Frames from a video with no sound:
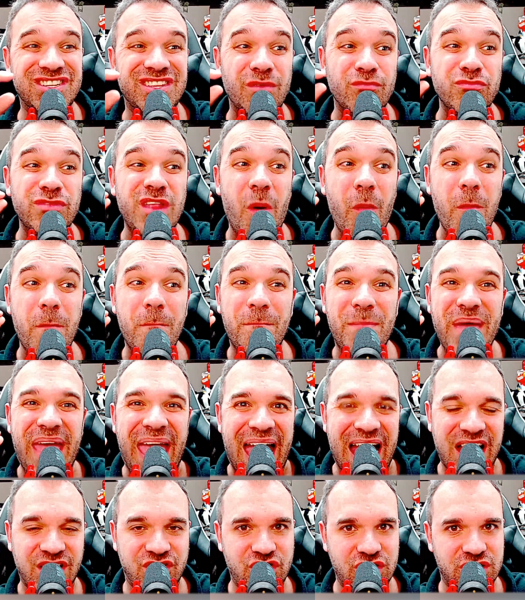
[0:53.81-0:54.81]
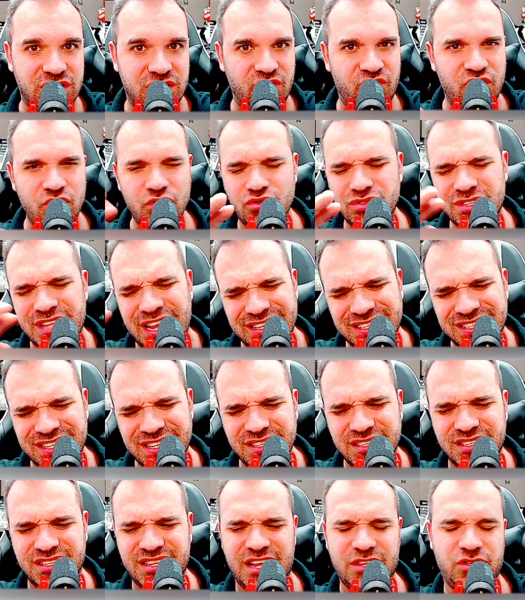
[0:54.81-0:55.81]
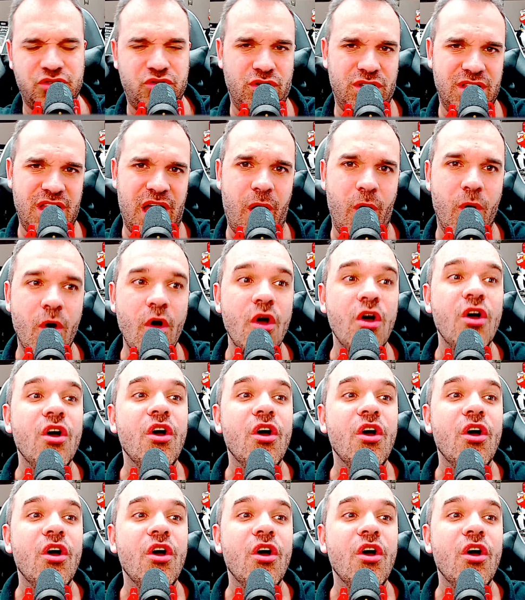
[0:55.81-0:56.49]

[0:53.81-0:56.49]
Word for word: Então não perde esse vídeo, tá sensacional.